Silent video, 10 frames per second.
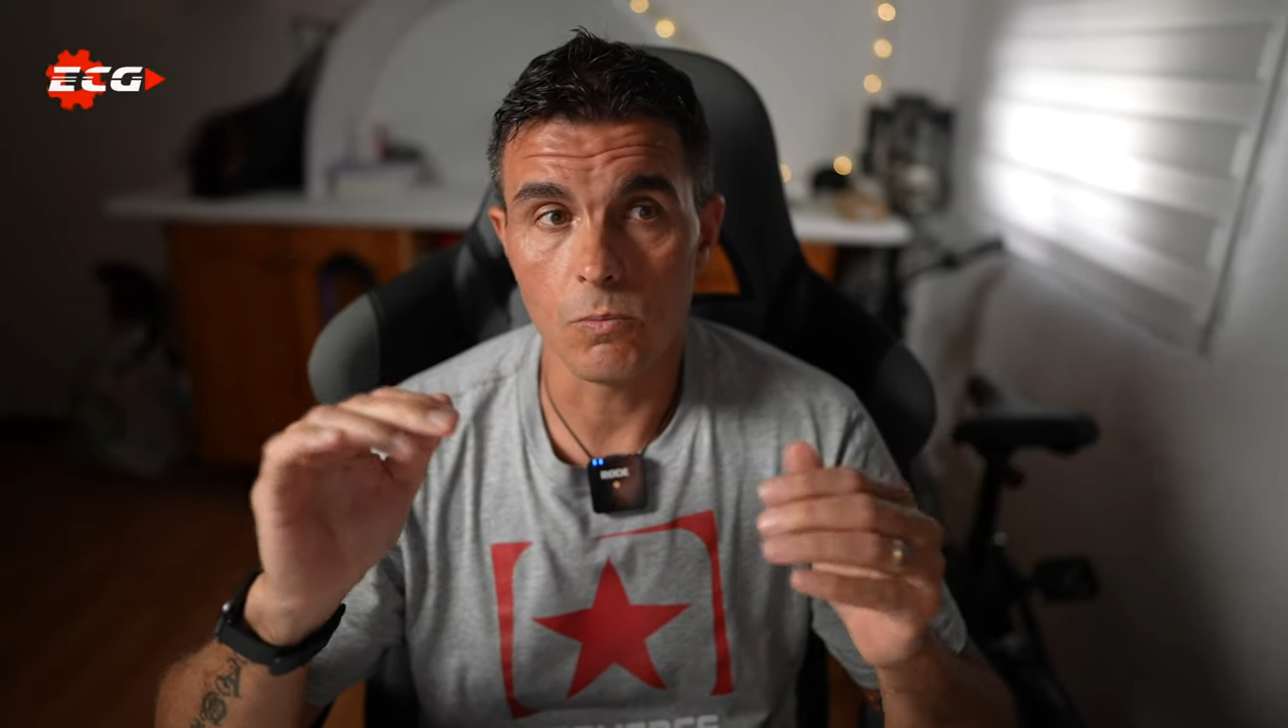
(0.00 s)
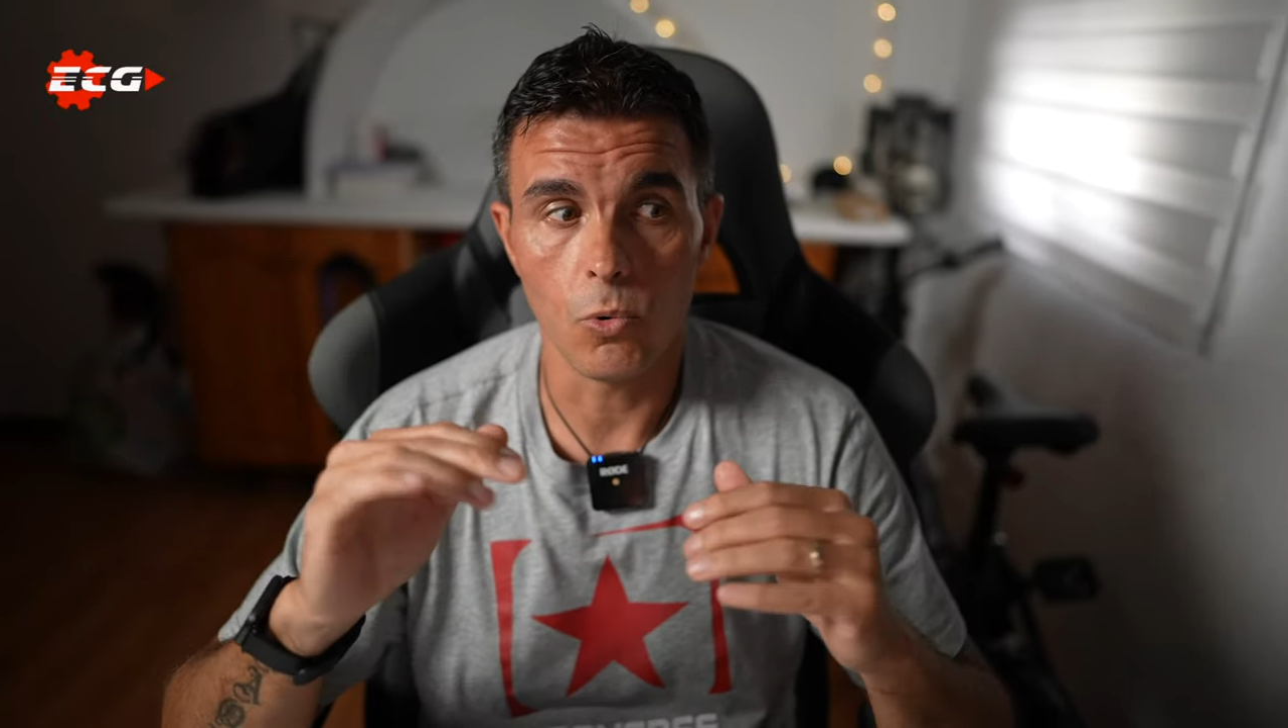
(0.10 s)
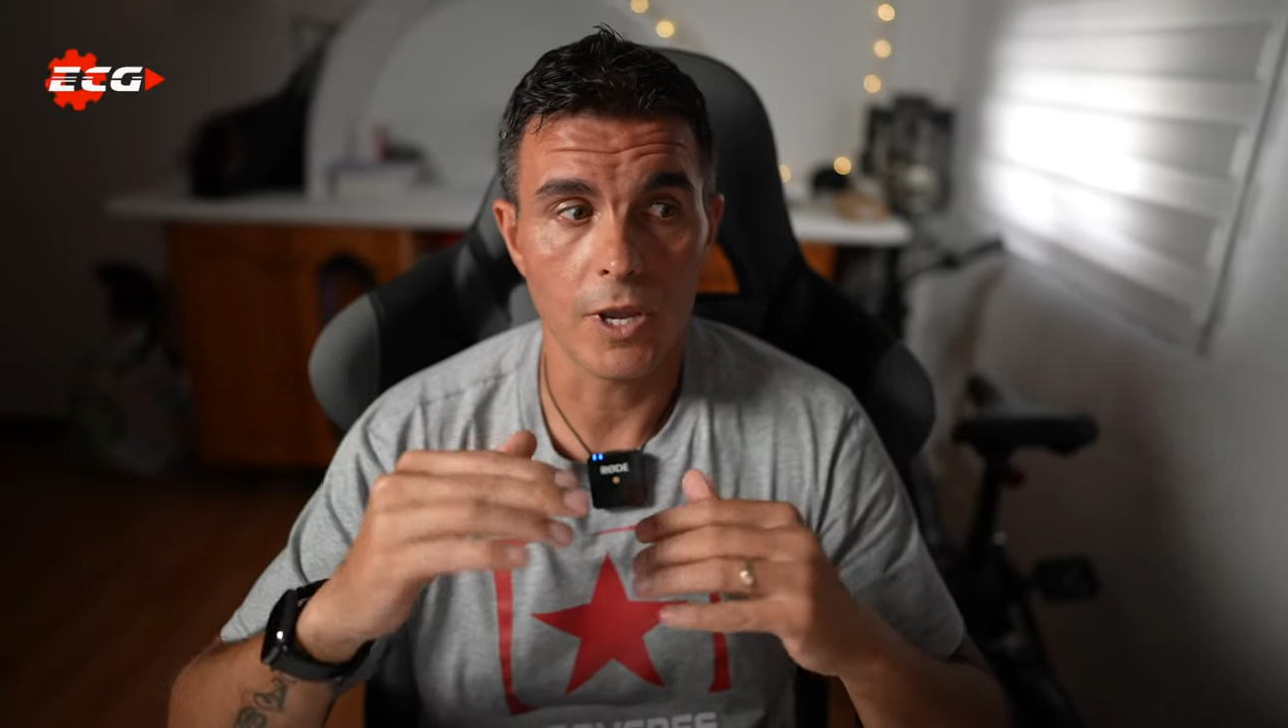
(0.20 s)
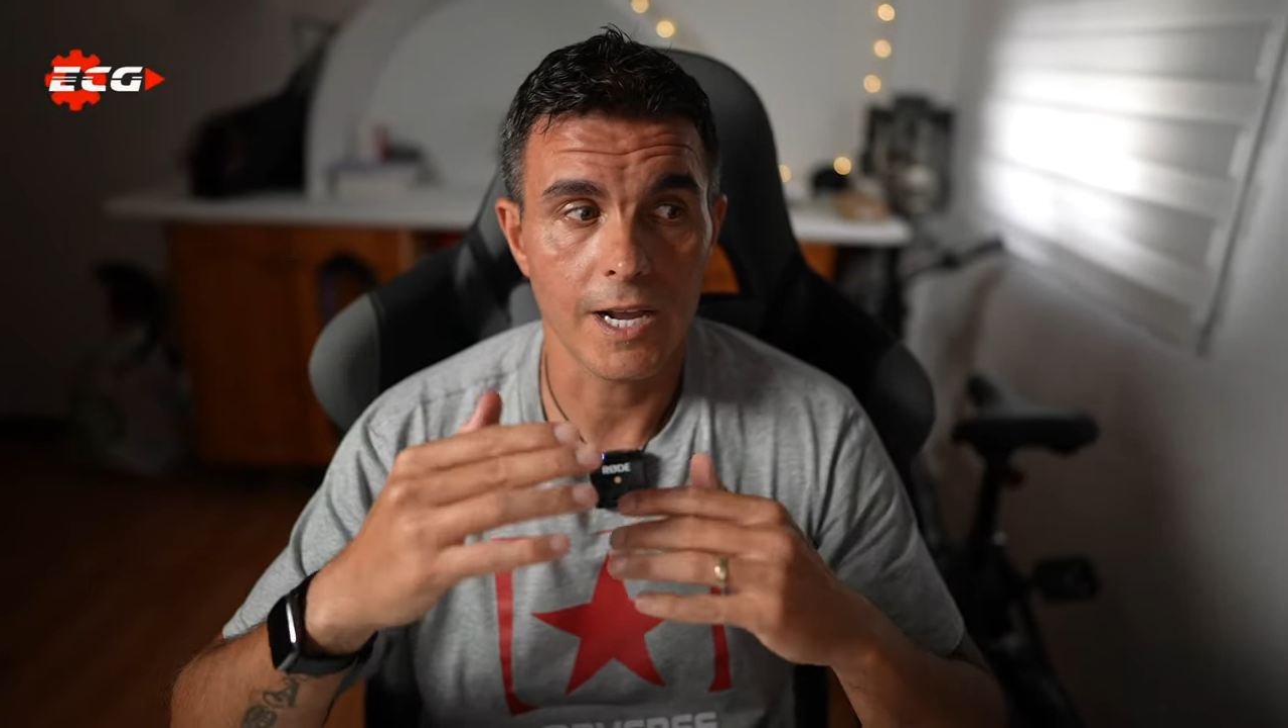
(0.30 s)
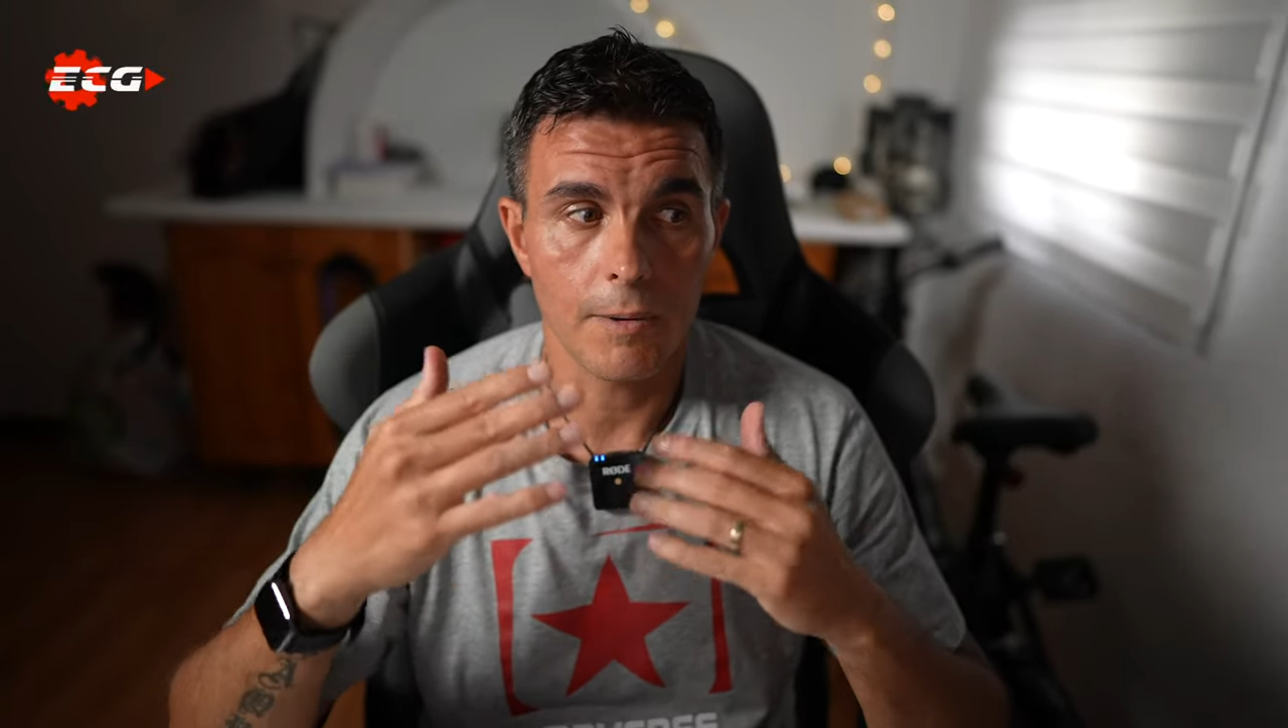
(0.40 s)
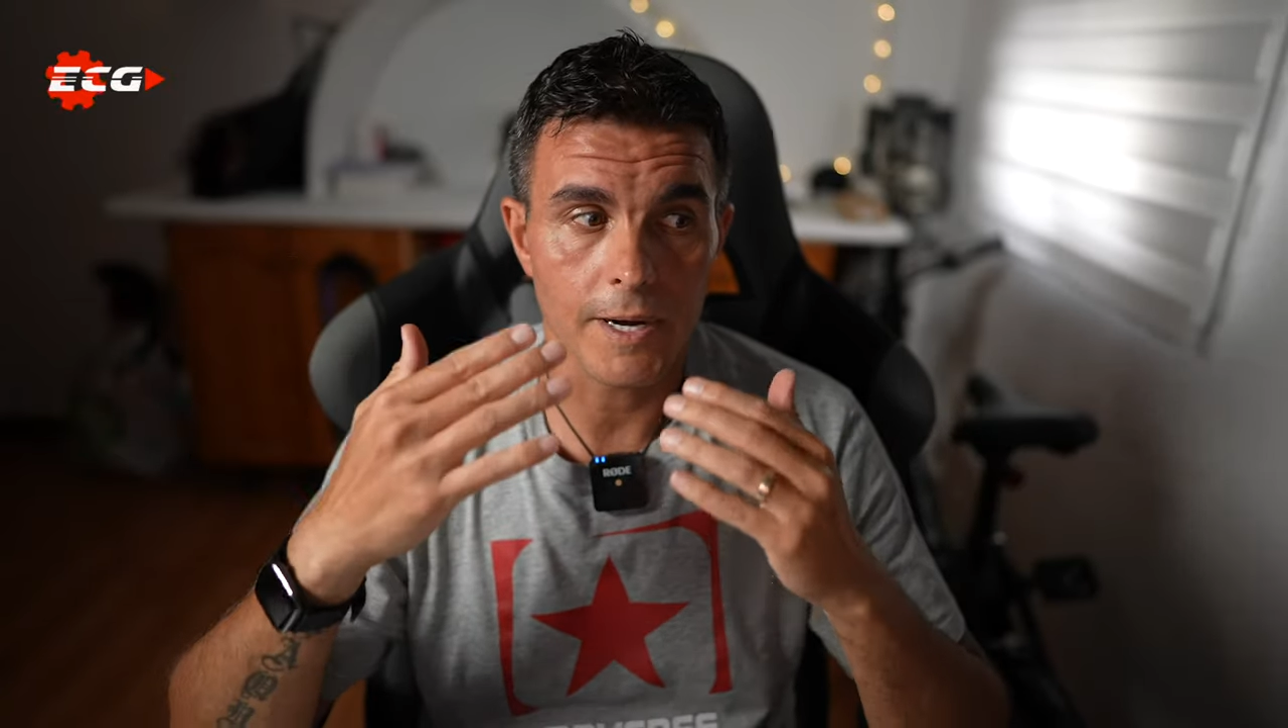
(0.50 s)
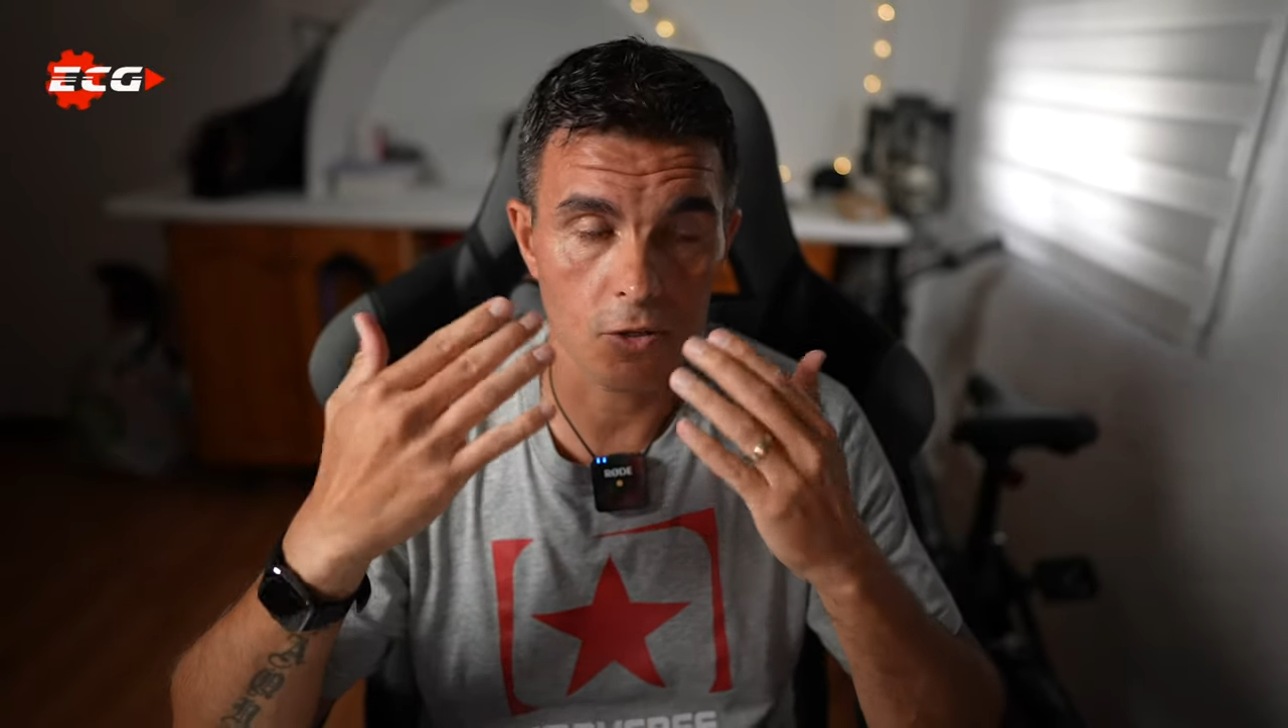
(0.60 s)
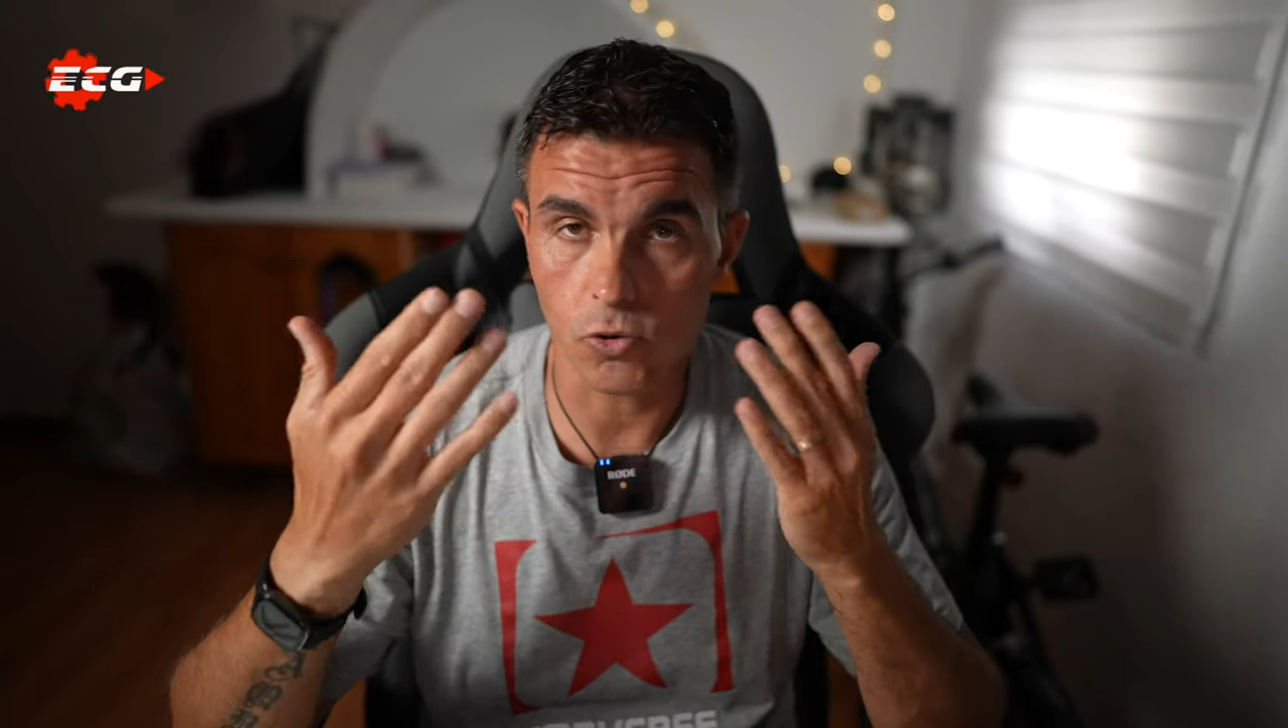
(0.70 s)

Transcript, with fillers: voy a acabar